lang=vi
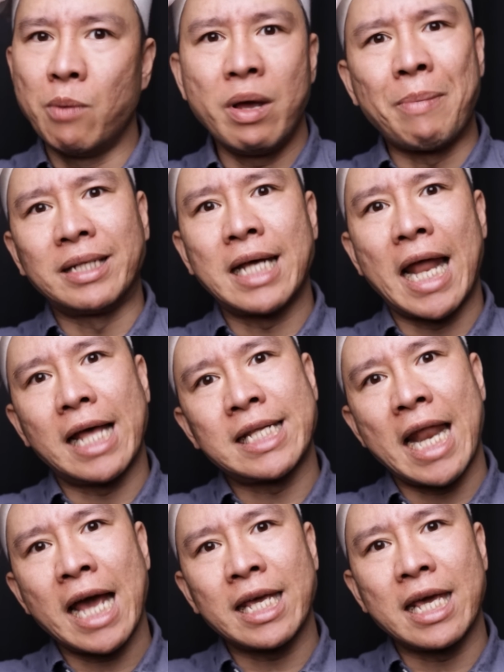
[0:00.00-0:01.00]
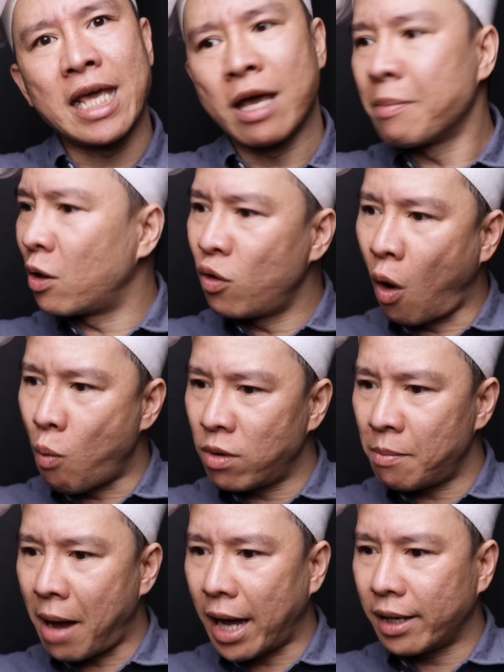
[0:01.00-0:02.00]
mà nó biết bạn xanh lè xanh lét gì mà cuối
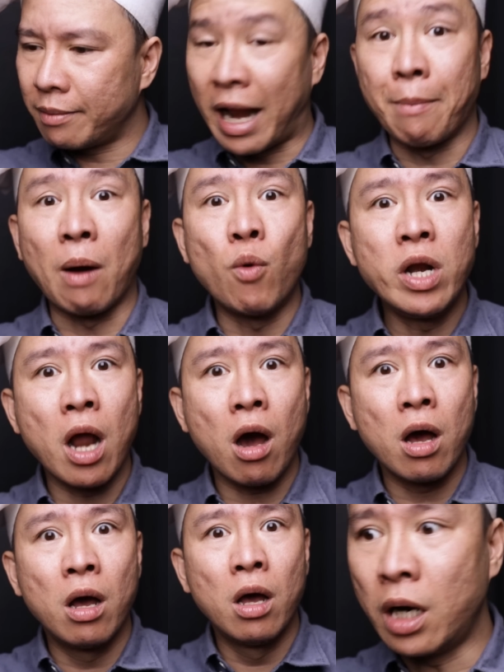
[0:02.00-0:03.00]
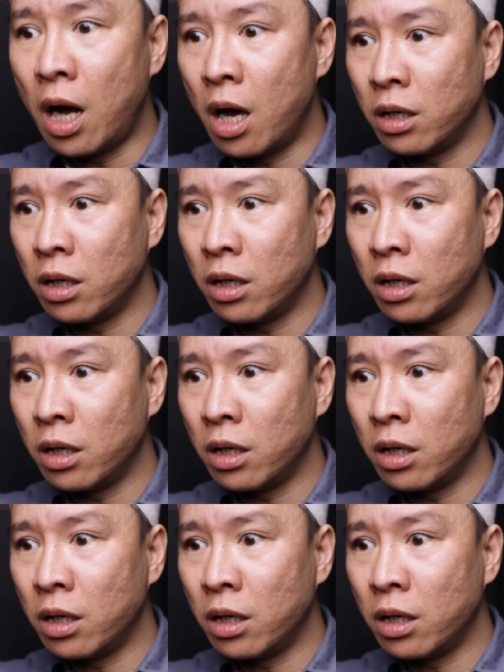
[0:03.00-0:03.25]
cùng á bạn đè bạn quýnh nó, trời đất